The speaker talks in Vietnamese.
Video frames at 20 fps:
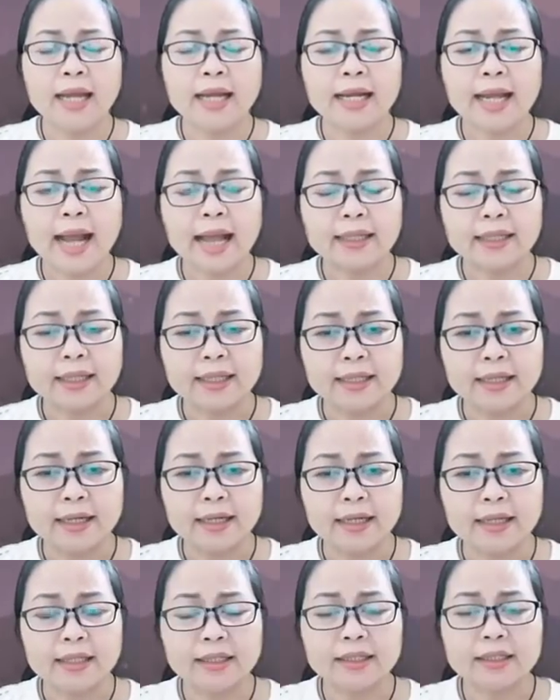Ca Tỳ
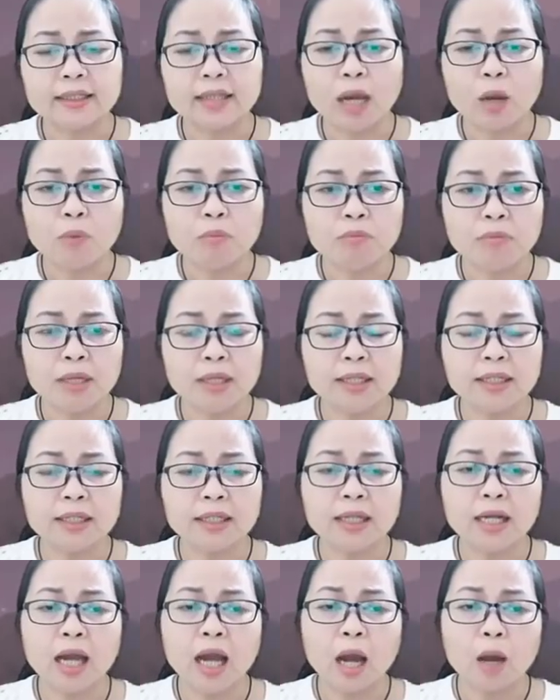Lê thông minh,
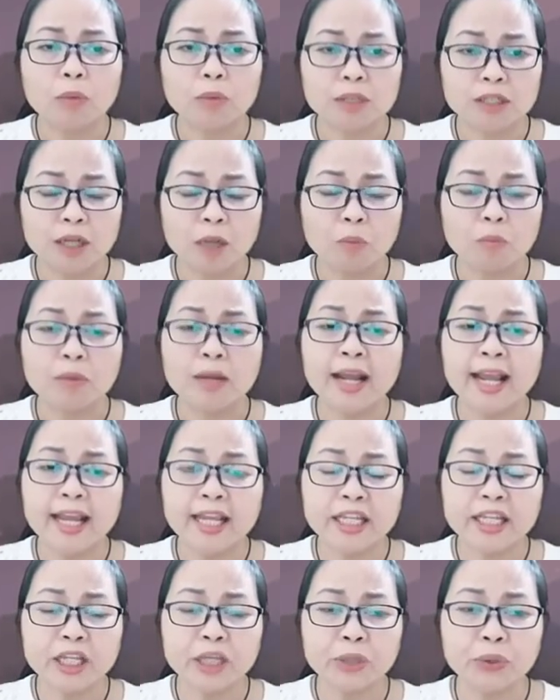học rộng, nghe
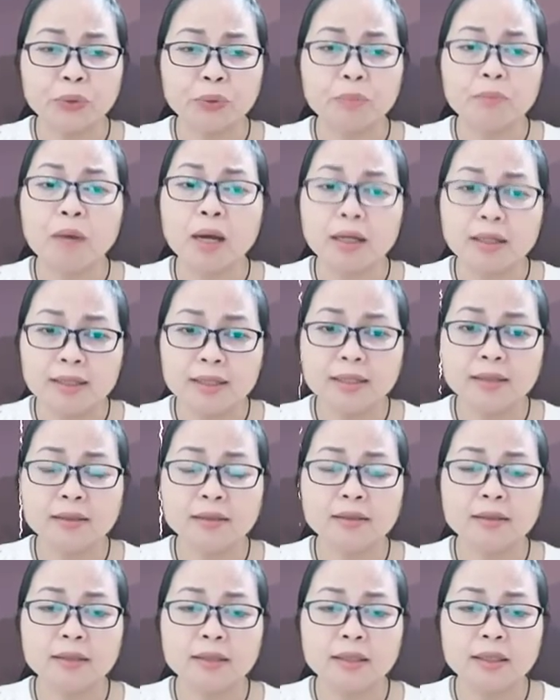nhiều, bậc nhất.
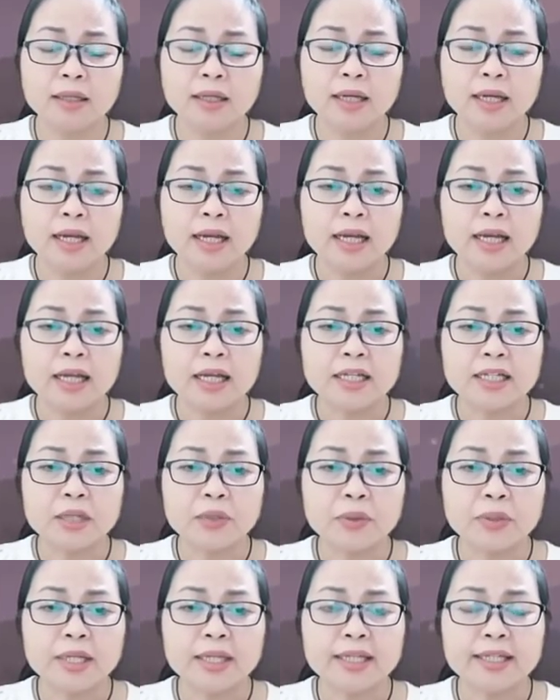Sau
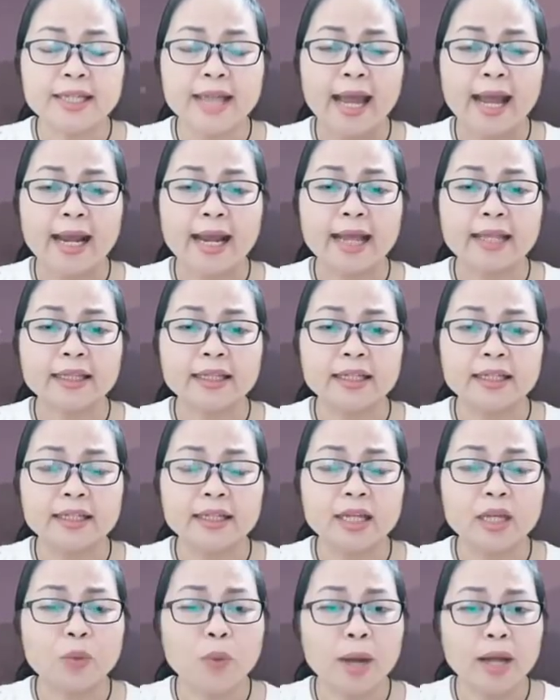khi cha Ca Tỳ
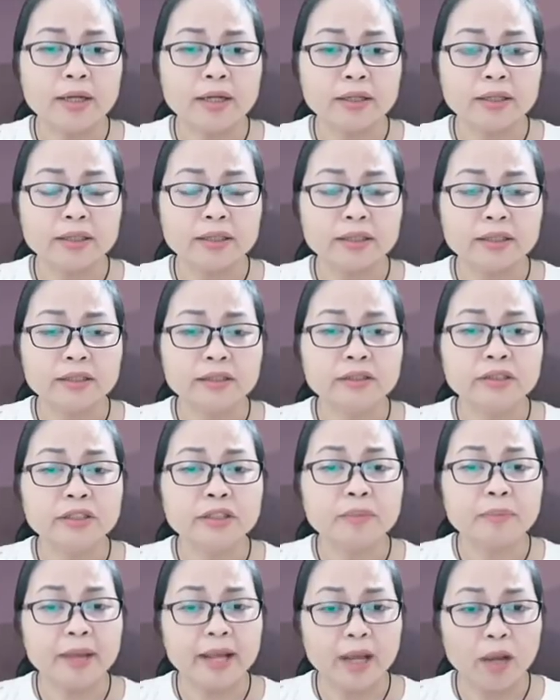Lê qua đời, người
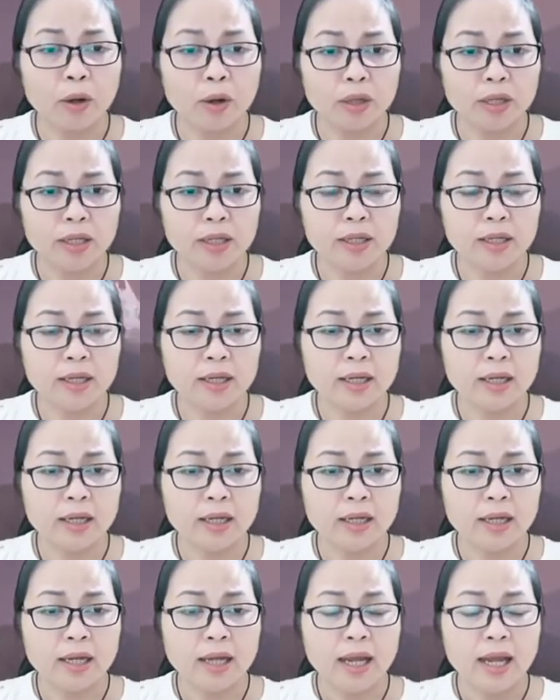mẹ hỏi,
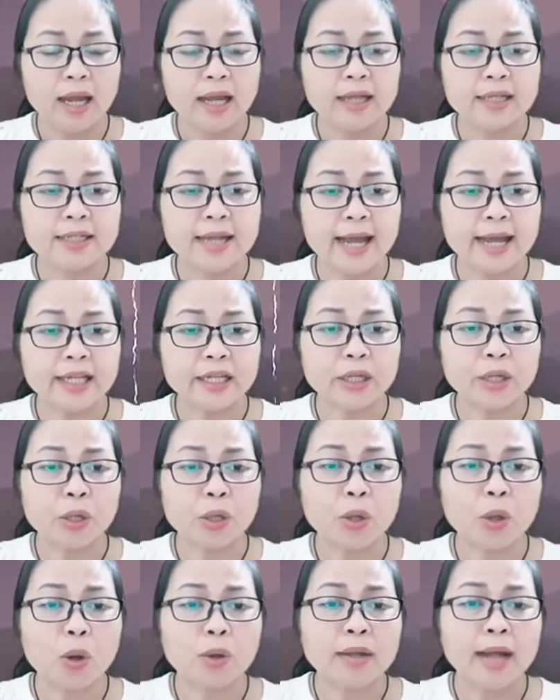này
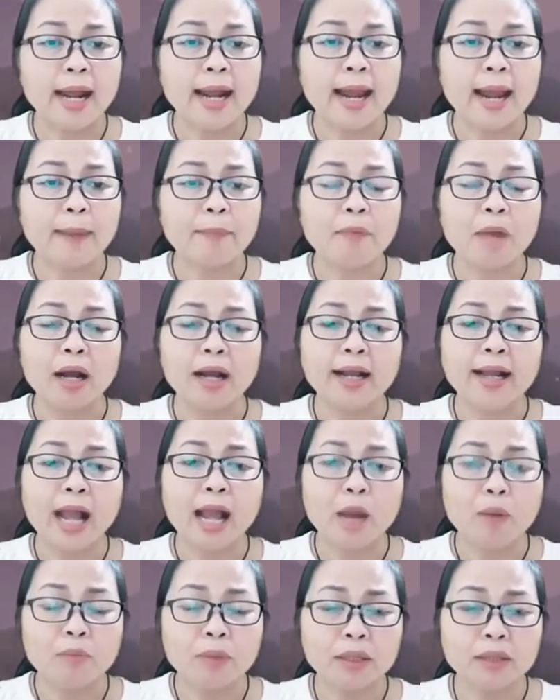con đã là bậc
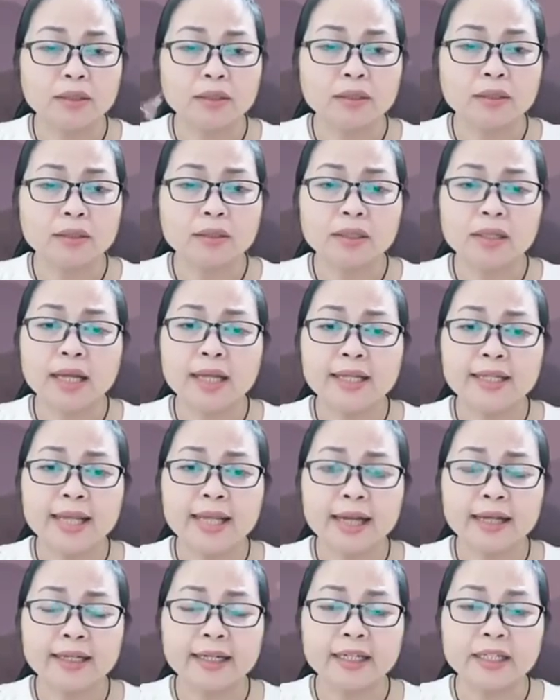cao minh, thế
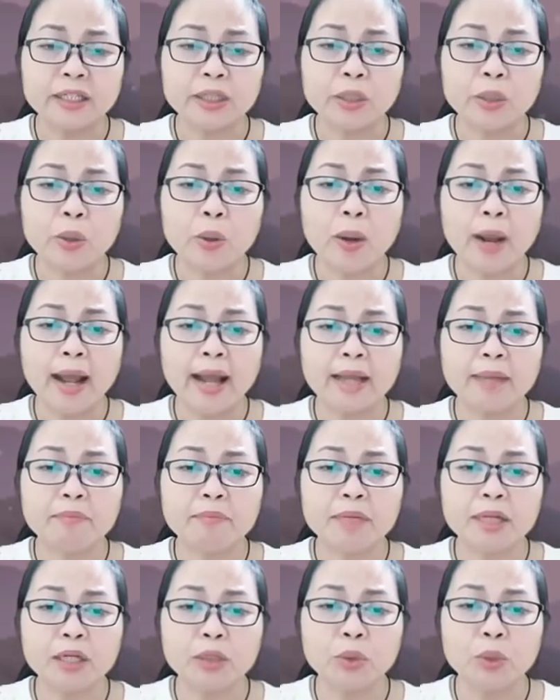gian này có ai
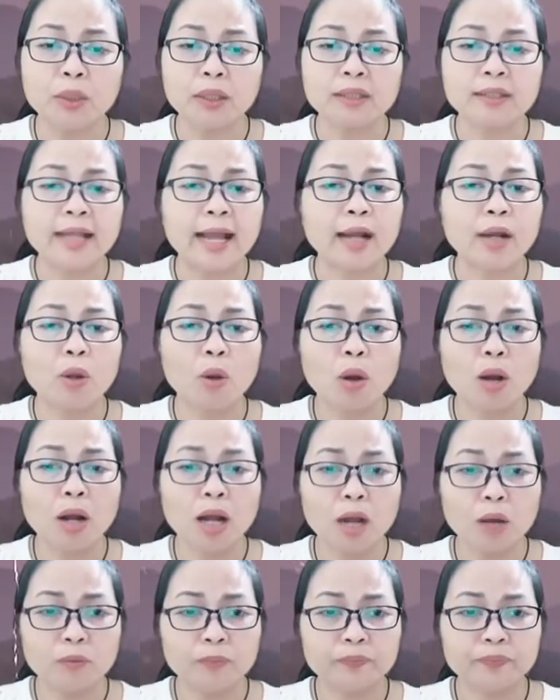biện luận thắng con
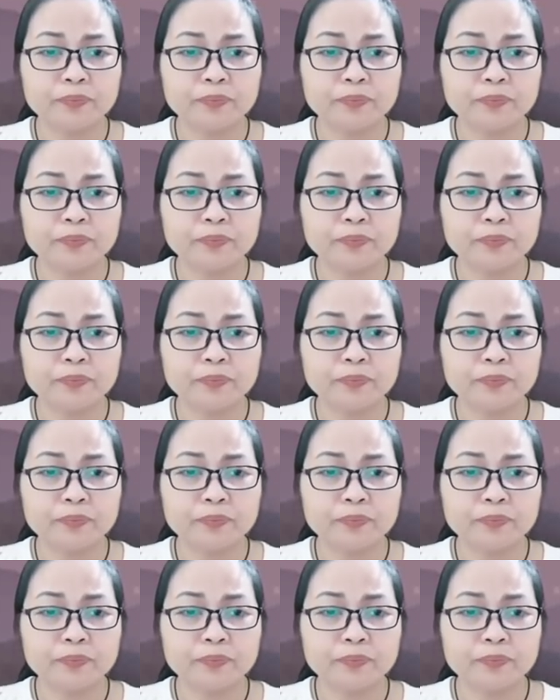không?